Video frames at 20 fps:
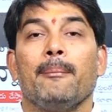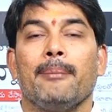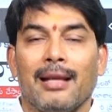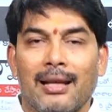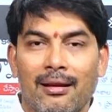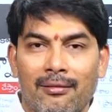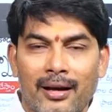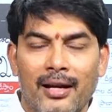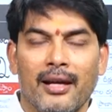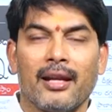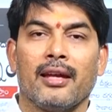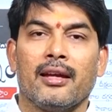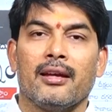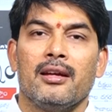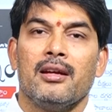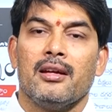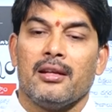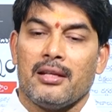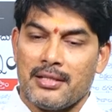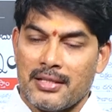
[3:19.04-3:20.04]
పిలవండి
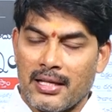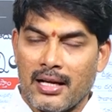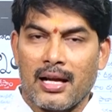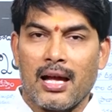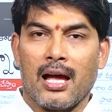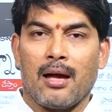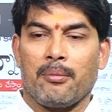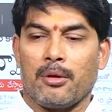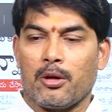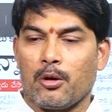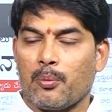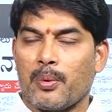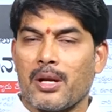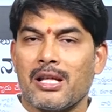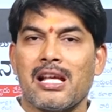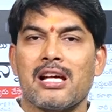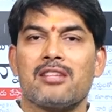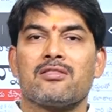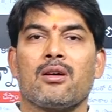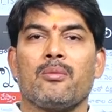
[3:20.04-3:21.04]
నిజంగా మీరు
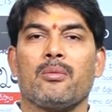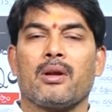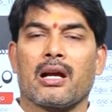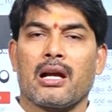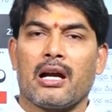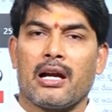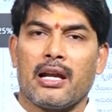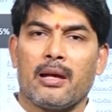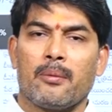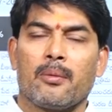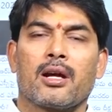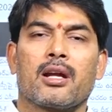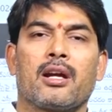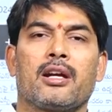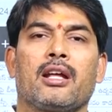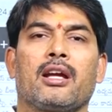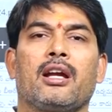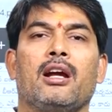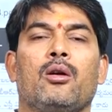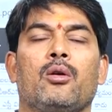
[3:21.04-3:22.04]
ప్రజాస్వామ్యంగా
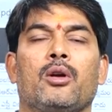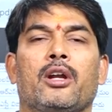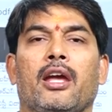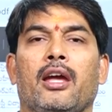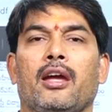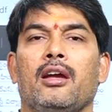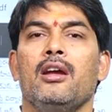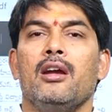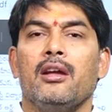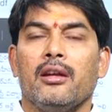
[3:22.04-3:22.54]
డెమోక్రటిక్గా ఉంటే